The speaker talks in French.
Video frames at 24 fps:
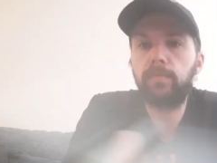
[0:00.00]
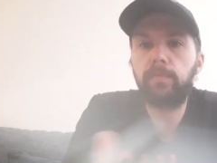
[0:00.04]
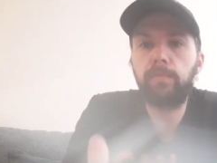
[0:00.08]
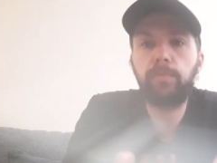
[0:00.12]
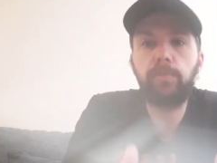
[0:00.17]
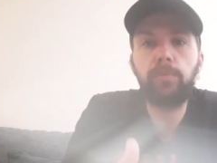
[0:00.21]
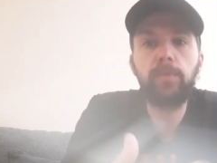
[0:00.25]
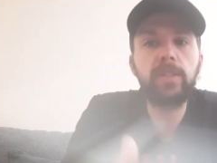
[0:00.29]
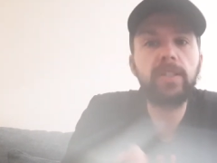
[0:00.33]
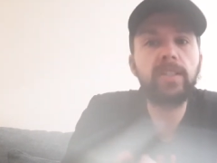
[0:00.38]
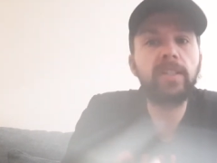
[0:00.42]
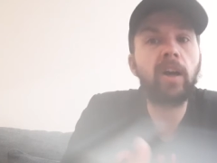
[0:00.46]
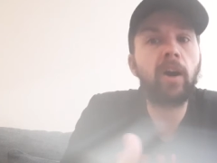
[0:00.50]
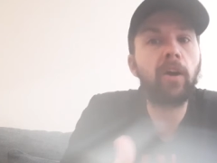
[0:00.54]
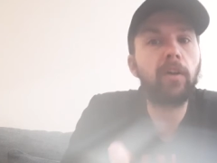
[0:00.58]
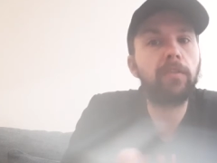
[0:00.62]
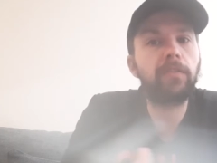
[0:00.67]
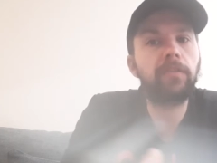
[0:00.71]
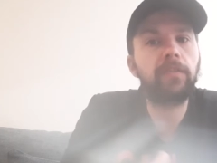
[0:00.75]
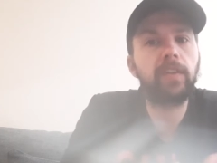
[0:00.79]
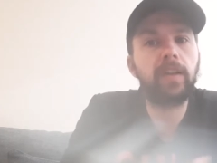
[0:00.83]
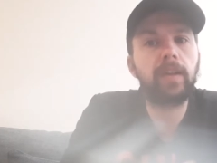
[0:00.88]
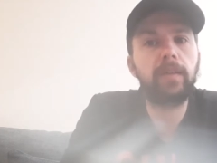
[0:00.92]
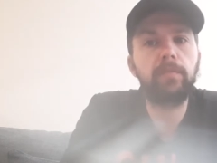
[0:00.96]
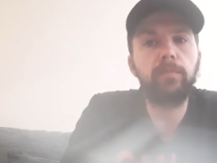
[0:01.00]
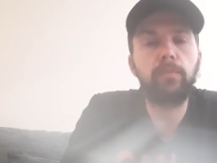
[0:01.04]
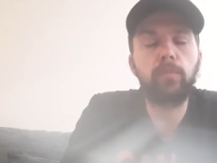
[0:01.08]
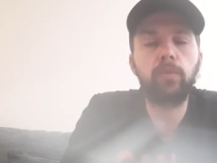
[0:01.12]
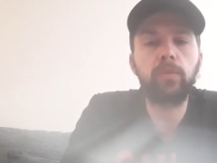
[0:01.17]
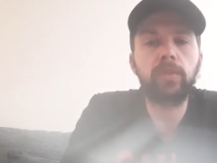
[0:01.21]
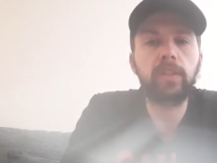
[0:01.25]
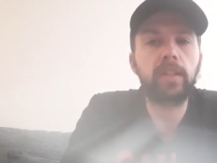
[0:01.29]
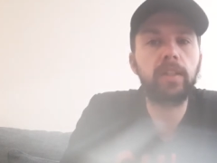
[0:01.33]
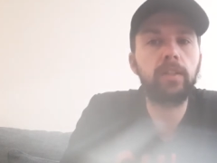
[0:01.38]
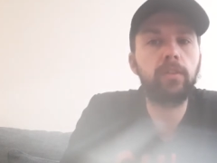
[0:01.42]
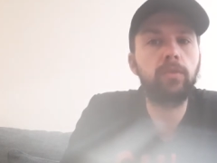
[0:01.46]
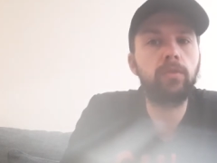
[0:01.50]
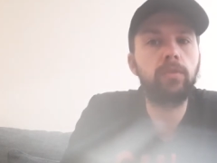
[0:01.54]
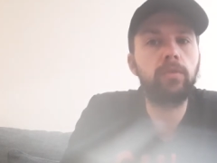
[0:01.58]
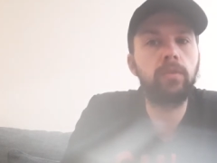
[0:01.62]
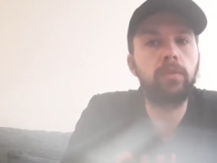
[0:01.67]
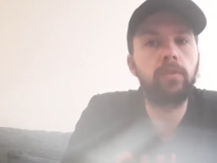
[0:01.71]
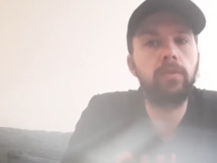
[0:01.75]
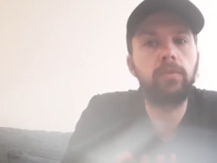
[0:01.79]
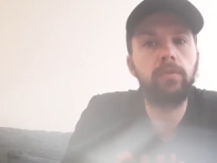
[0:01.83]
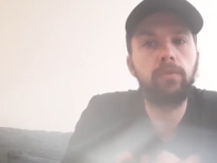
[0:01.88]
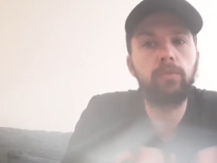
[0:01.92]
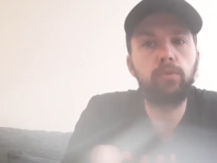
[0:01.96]
puissent enfin montrer
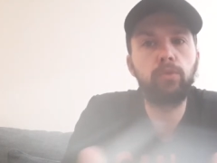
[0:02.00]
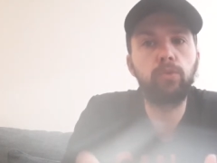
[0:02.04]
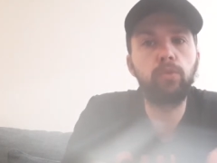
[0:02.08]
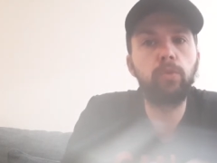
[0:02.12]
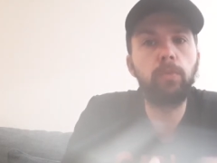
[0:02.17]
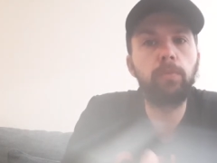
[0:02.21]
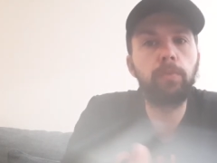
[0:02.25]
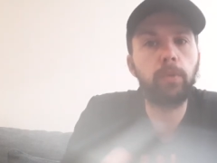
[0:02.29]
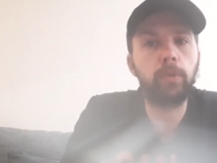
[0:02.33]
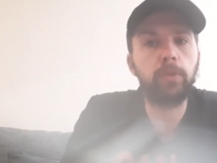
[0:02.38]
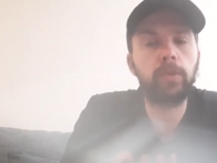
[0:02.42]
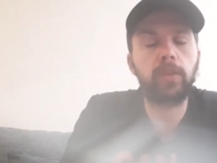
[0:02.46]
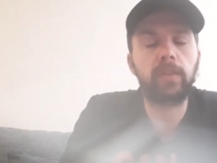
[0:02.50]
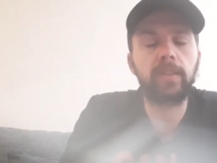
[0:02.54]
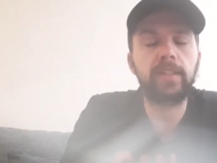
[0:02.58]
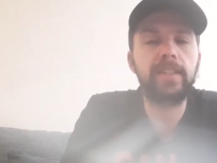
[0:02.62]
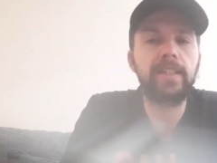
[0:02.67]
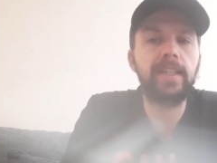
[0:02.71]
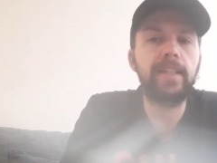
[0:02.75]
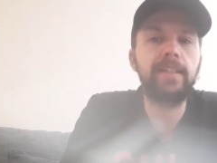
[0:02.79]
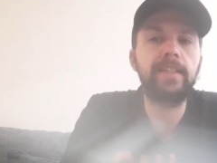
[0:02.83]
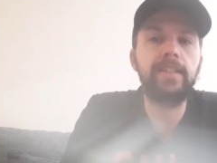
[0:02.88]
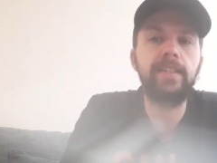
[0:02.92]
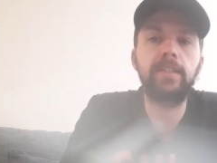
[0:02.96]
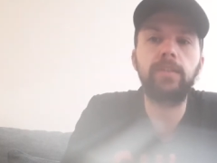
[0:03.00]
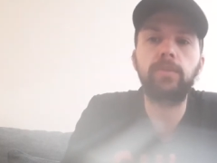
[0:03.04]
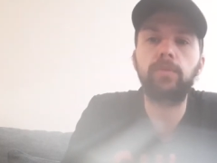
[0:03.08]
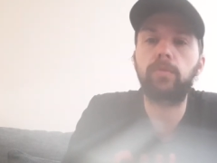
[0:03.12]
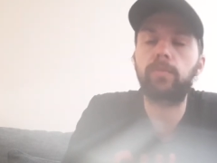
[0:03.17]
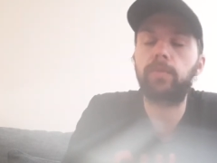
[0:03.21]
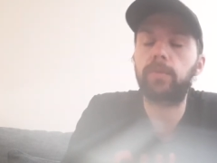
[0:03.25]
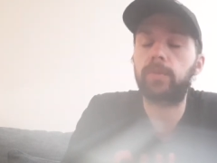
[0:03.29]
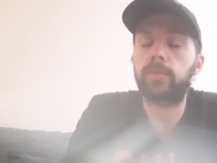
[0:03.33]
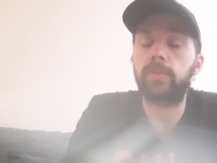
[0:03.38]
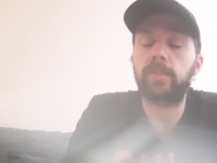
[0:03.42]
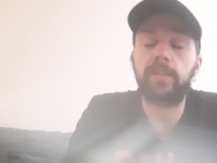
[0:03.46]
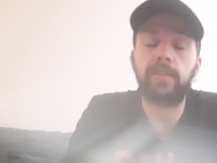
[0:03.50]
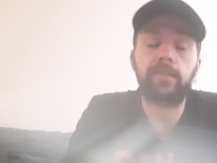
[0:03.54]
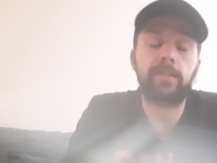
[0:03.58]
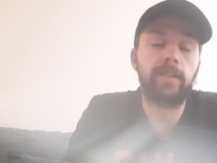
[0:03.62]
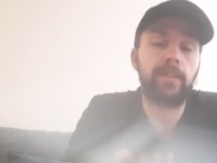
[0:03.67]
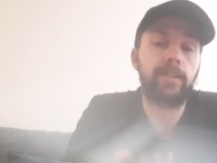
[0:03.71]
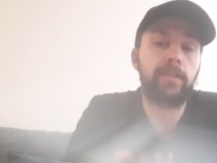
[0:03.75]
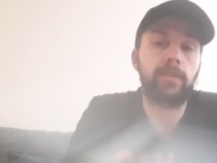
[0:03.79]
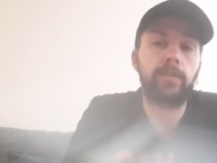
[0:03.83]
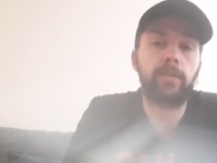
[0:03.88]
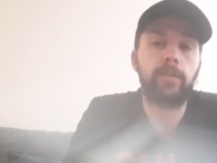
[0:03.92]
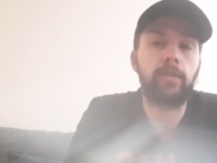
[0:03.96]
tout le potentiel qu'ils ont, parce que c'est vrai
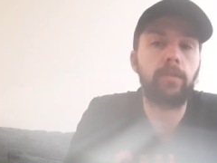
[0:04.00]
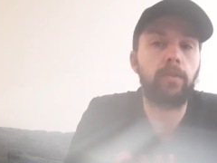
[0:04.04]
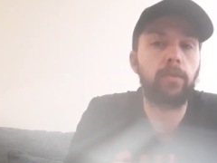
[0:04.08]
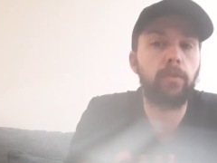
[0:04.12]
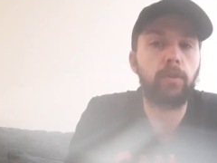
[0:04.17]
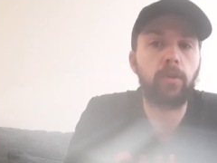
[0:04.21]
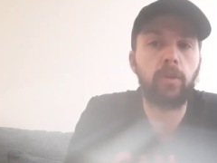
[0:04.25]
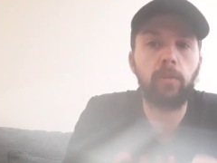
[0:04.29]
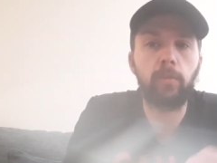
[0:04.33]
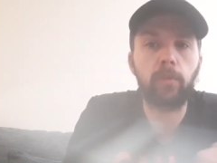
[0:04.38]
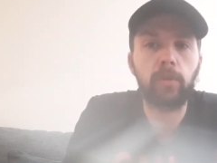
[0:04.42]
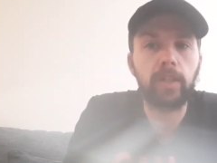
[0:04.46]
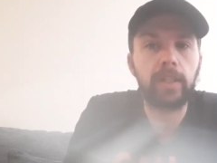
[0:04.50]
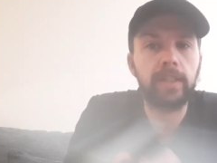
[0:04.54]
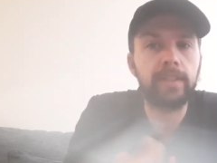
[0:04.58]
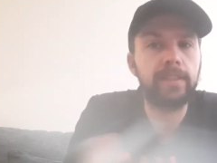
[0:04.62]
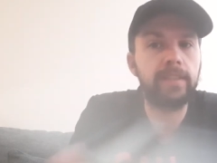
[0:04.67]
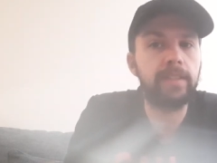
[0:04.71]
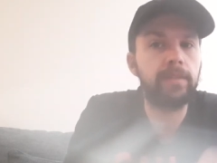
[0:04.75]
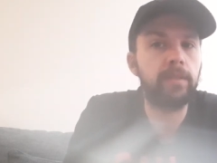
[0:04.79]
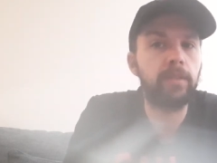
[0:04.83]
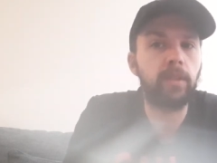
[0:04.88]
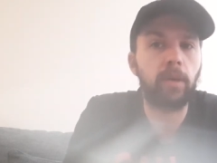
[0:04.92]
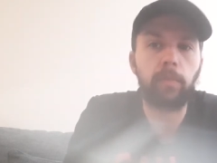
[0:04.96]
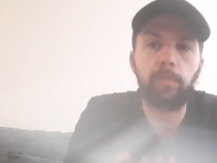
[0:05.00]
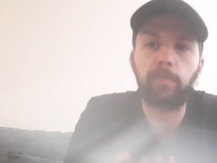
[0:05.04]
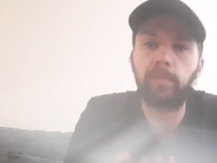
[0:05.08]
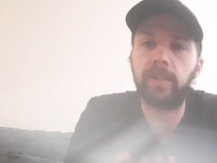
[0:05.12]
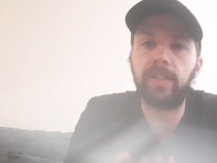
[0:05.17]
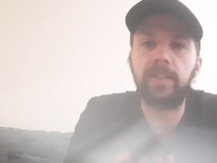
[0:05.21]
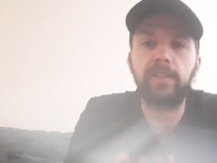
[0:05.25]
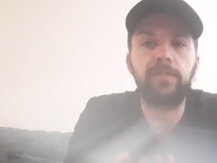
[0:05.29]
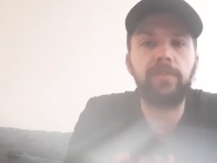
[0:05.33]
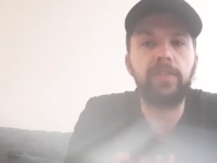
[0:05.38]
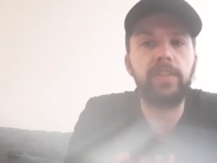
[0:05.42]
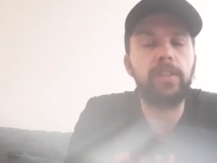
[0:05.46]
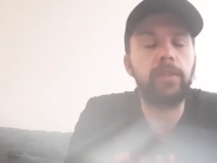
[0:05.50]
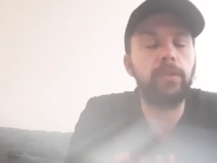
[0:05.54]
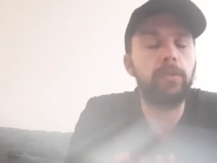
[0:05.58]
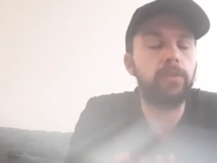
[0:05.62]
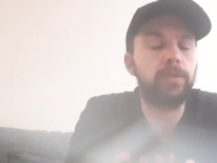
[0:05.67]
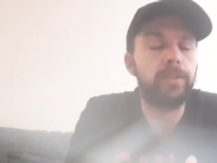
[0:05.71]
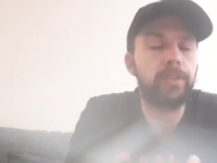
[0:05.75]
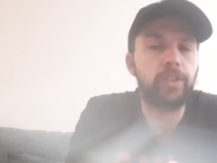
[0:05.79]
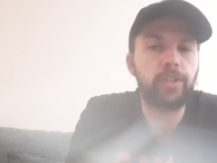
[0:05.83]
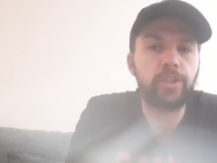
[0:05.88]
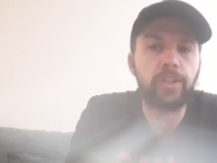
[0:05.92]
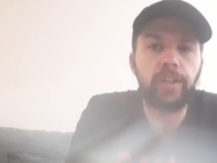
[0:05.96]
que, comme on l'a dit dans plein de vidéos
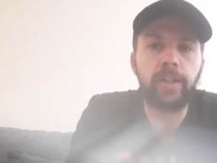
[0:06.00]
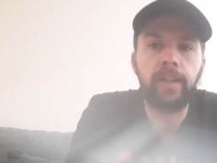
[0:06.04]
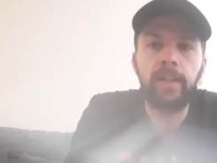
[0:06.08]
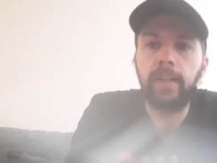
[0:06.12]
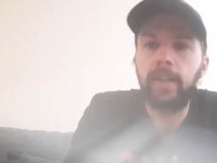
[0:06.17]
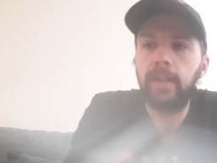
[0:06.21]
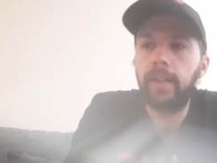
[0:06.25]
déjà,